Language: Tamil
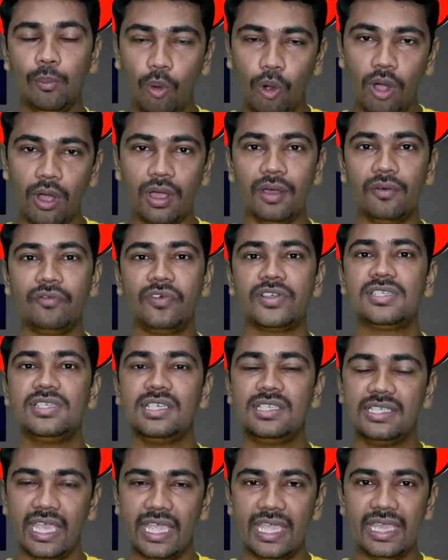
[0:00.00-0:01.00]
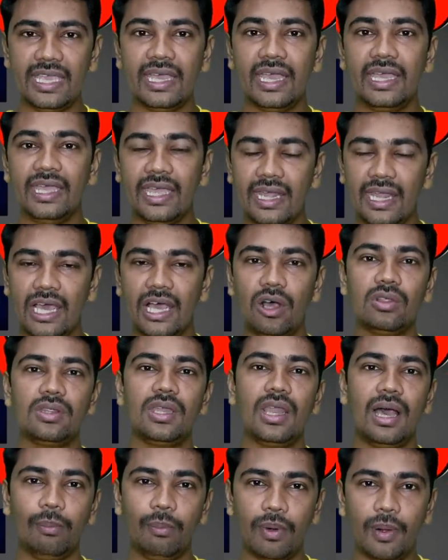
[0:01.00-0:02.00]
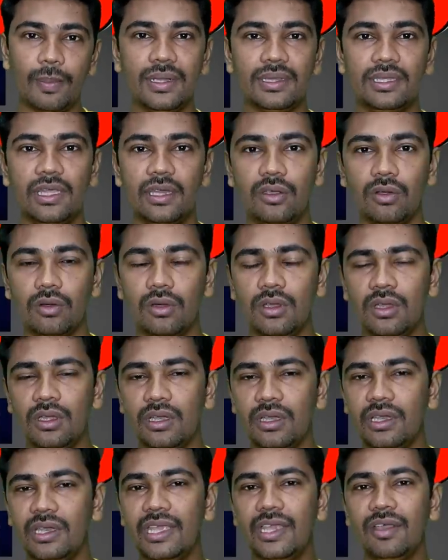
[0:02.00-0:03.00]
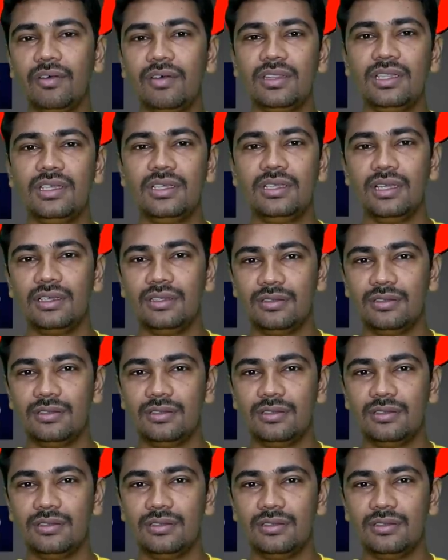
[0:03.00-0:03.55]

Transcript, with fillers: போங்க ஃபஸ்ட்டு செய்யுங்க என்ன ஆகுதுன்னு அப்புறமா தெரியும் நீங்கள் வந்து